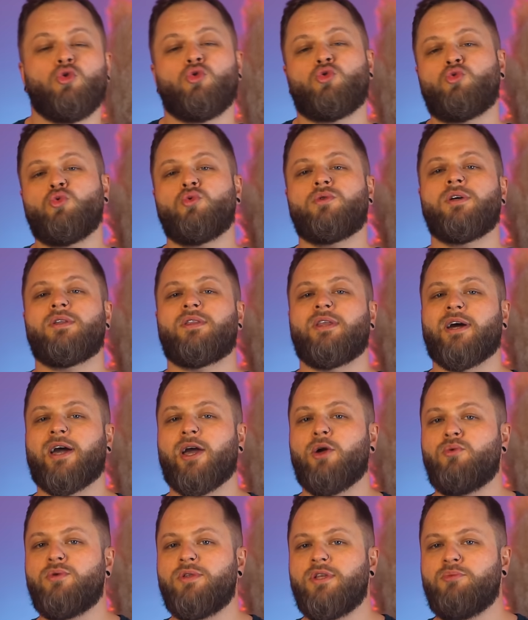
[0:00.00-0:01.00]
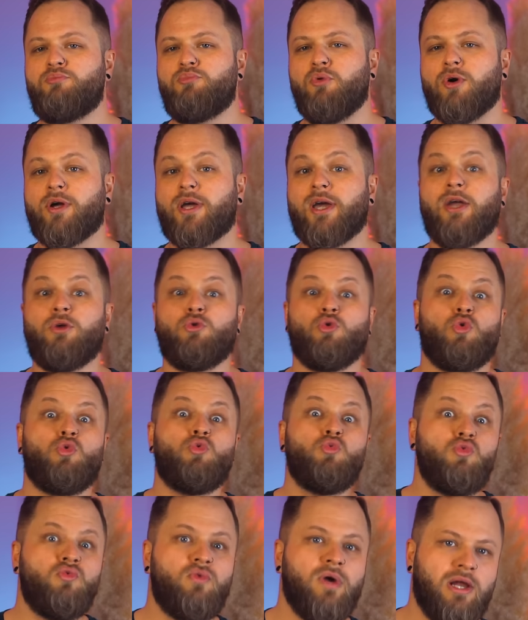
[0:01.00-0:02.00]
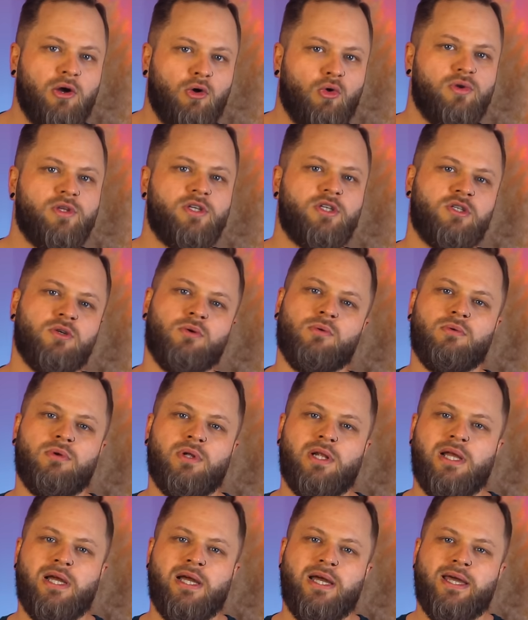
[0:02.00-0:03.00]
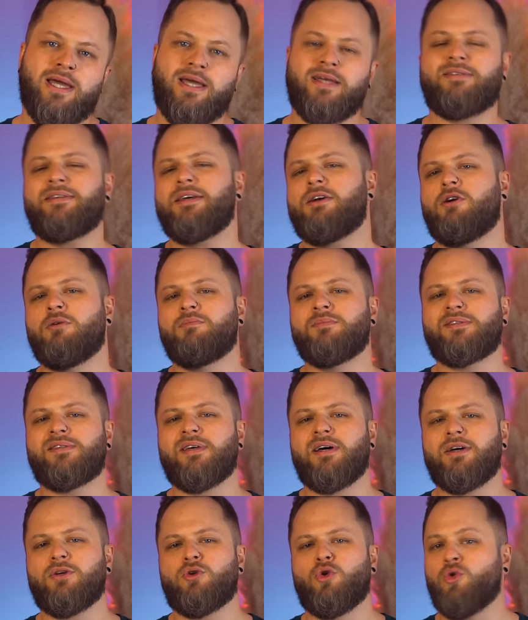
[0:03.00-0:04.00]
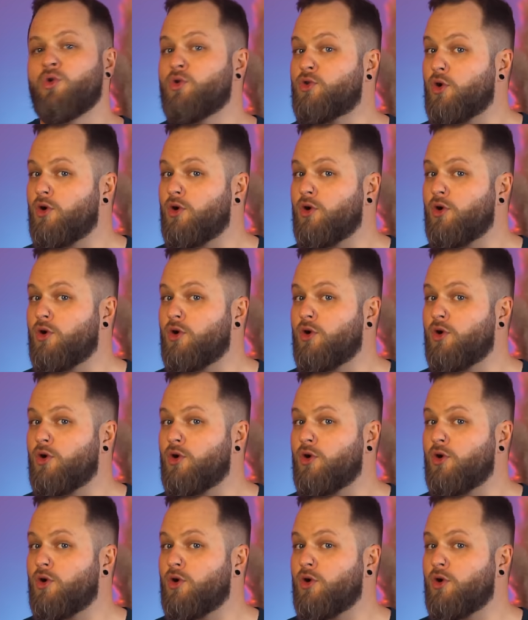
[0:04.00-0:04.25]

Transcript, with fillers: tout était réuni pour créer une nouvelle religion. Et c'est comme ça que le